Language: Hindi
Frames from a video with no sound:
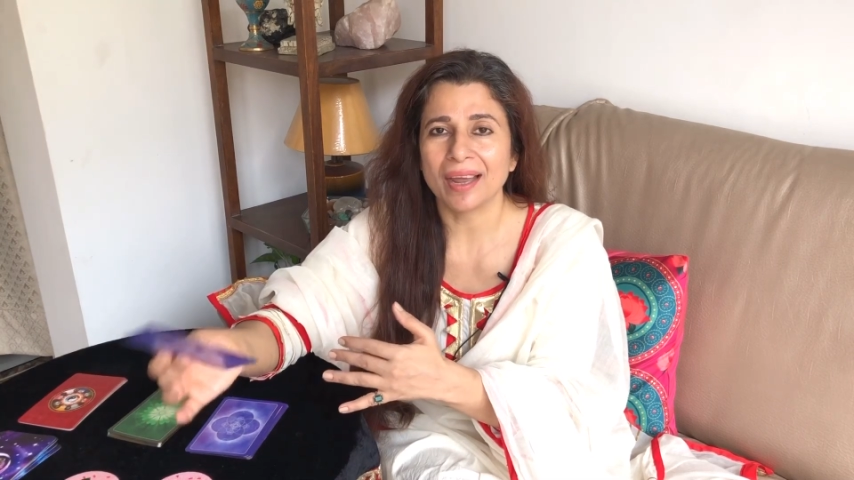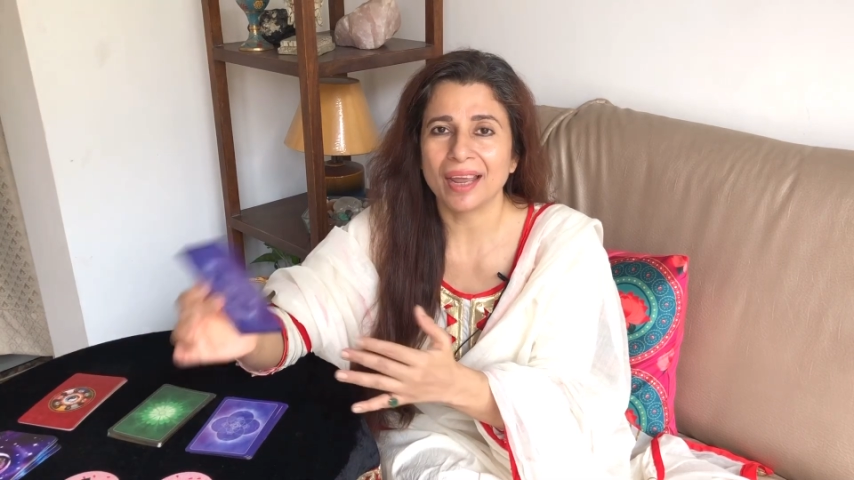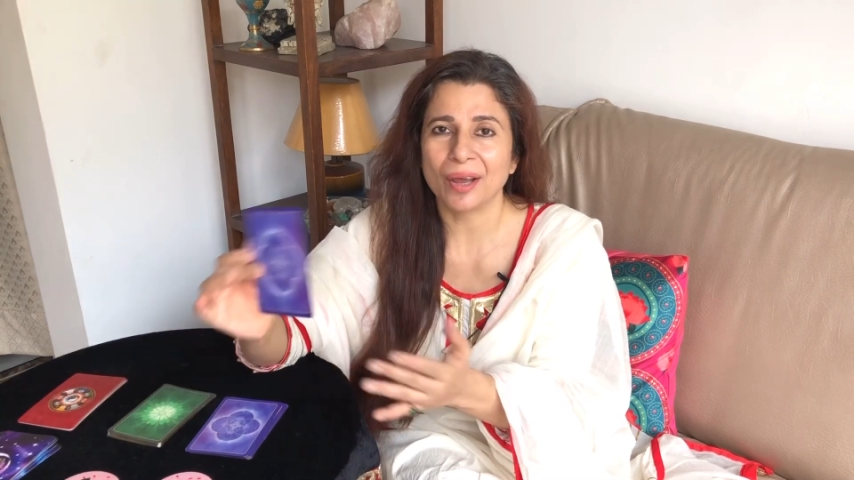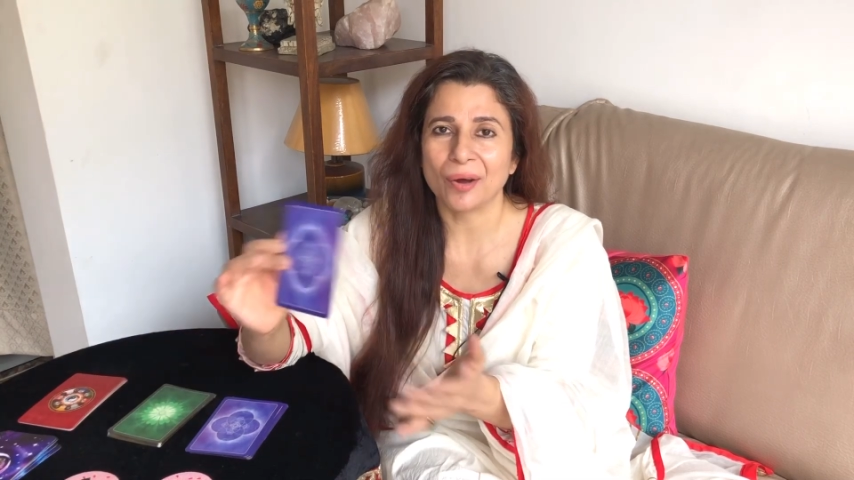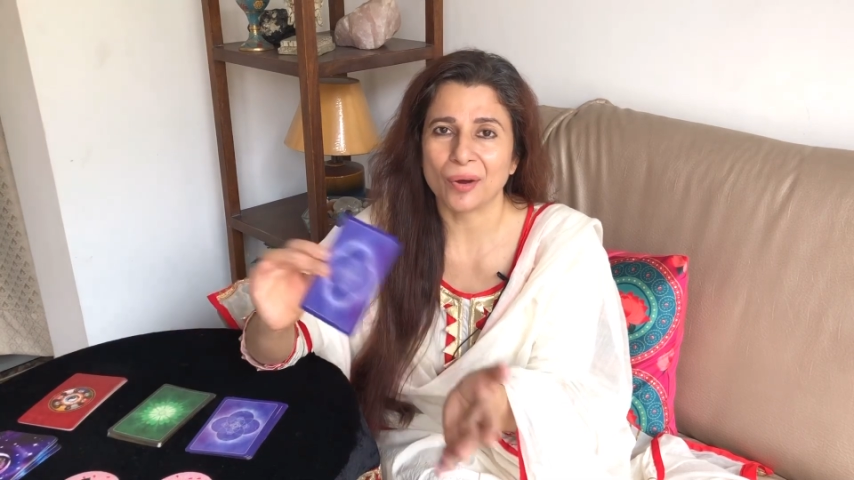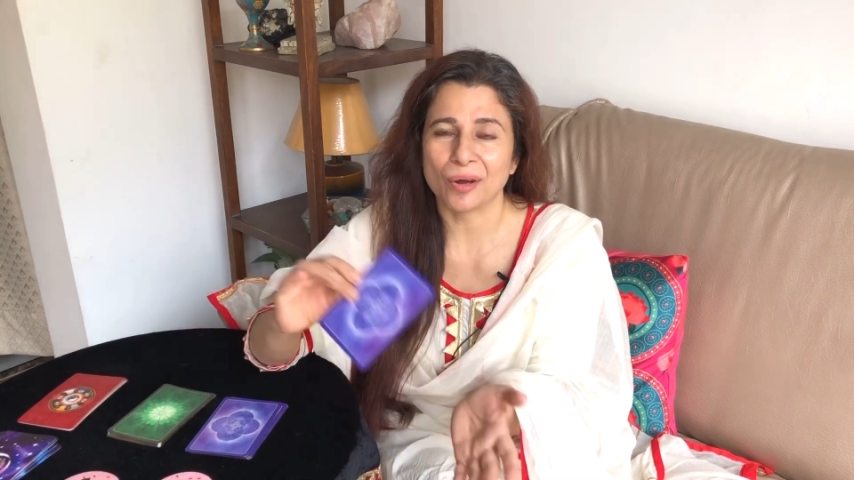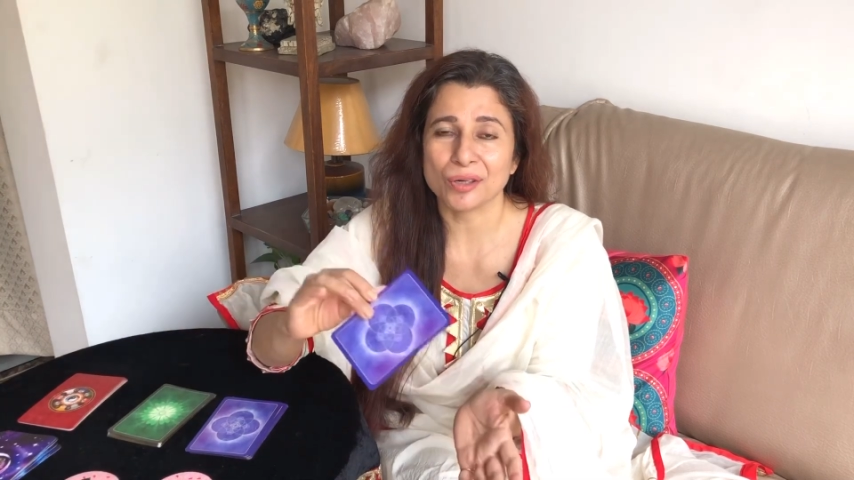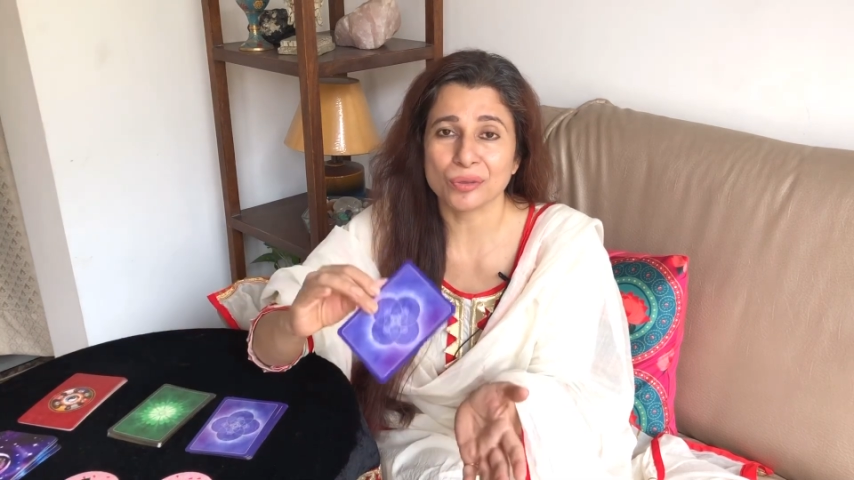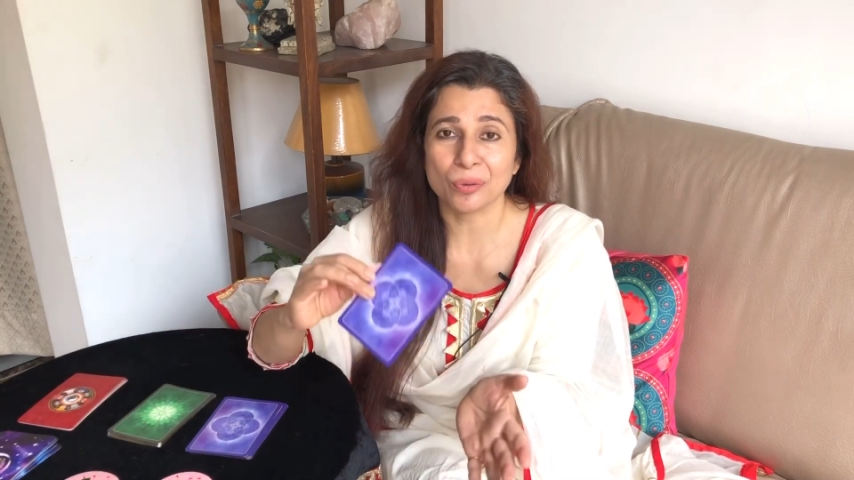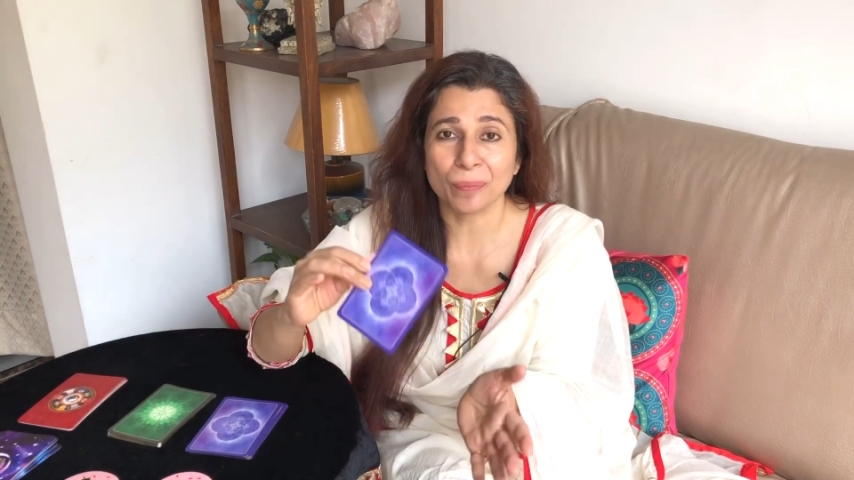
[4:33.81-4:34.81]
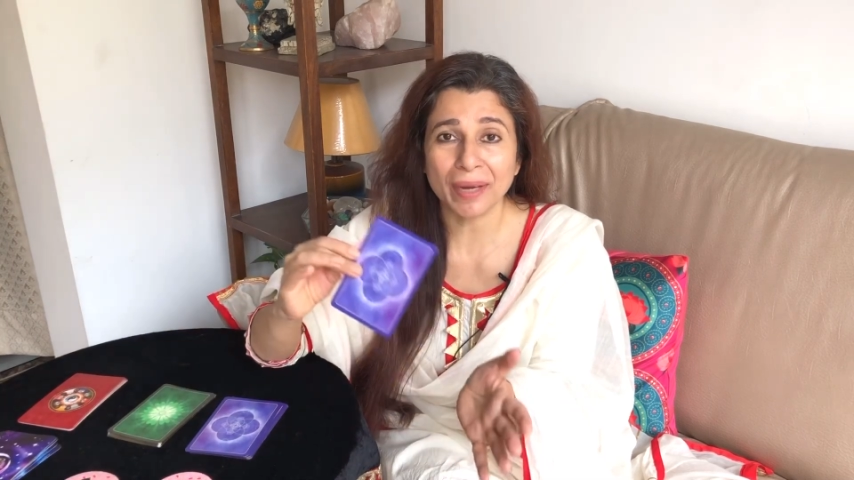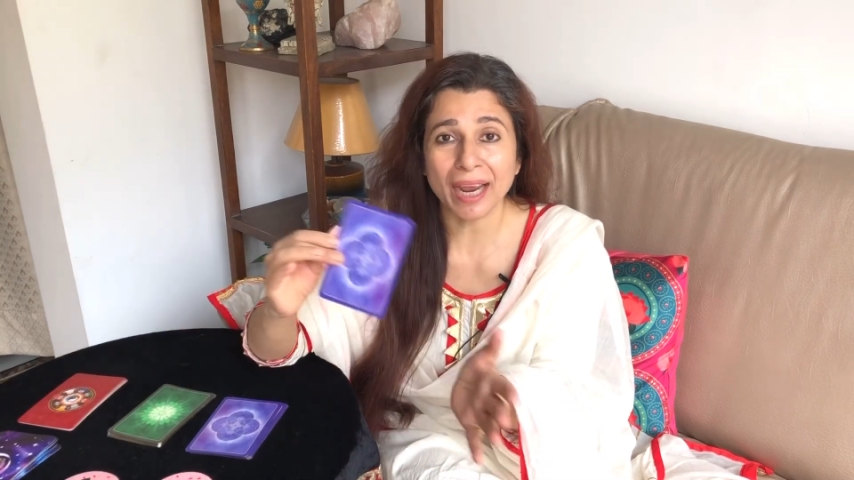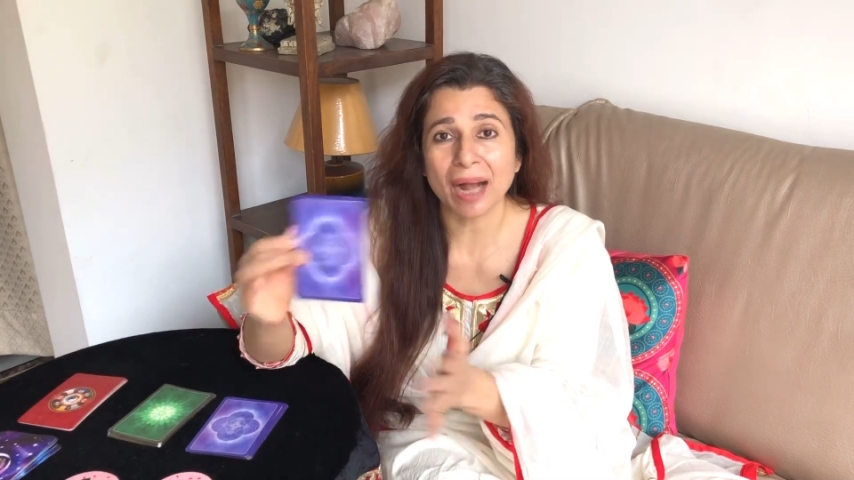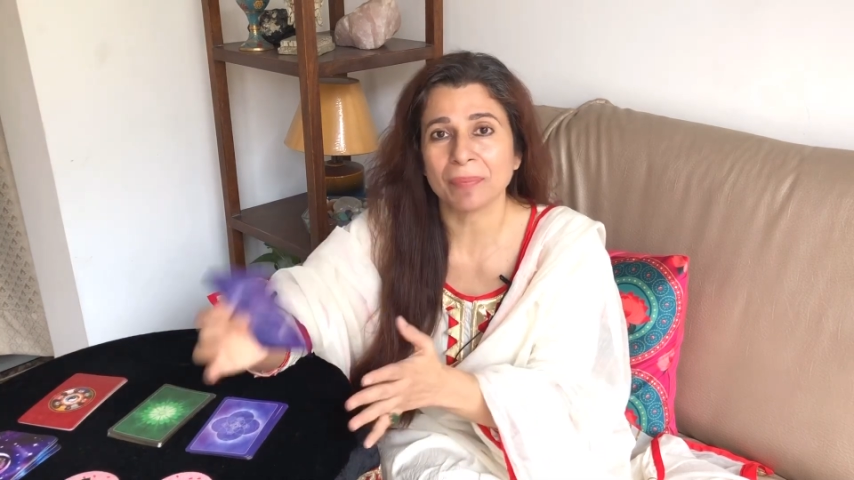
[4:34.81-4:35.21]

है और जो भी